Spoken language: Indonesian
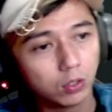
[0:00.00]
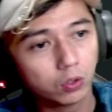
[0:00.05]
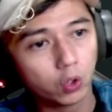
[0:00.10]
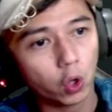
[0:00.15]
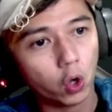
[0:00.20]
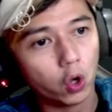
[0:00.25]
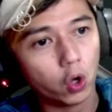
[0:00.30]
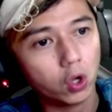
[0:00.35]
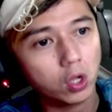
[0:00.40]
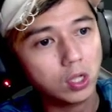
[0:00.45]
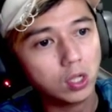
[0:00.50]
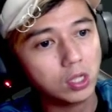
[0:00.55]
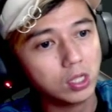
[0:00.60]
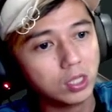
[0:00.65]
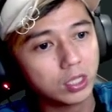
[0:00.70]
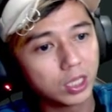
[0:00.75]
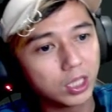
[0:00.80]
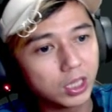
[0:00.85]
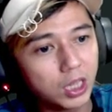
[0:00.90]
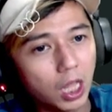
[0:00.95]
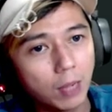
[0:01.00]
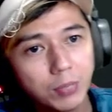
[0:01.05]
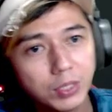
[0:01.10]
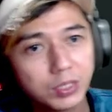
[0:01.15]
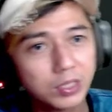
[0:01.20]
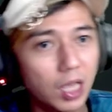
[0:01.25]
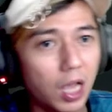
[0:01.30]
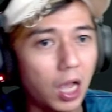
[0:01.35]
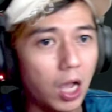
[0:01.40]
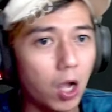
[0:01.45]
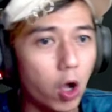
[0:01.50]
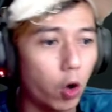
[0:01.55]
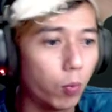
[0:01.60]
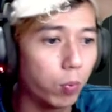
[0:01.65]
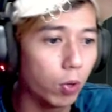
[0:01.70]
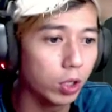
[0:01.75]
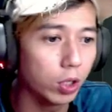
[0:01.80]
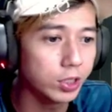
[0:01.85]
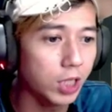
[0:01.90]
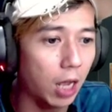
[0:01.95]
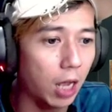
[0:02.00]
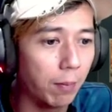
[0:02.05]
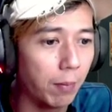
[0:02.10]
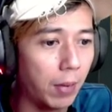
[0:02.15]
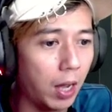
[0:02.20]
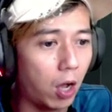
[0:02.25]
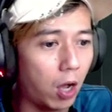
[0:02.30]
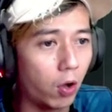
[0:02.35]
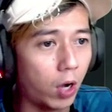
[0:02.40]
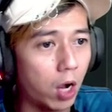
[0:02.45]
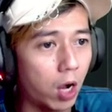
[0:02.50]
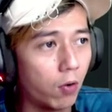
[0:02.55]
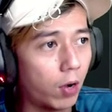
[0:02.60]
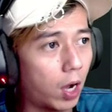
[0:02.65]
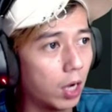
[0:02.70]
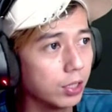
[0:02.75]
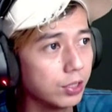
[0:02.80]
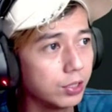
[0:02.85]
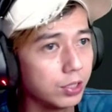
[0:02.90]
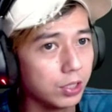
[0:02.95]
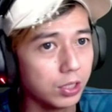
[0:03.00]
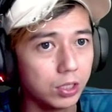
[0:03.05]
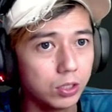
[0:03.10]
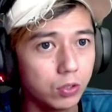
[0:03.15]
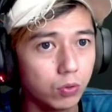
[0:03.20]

tuh kita bisa ngobrol sama orang-orang di sini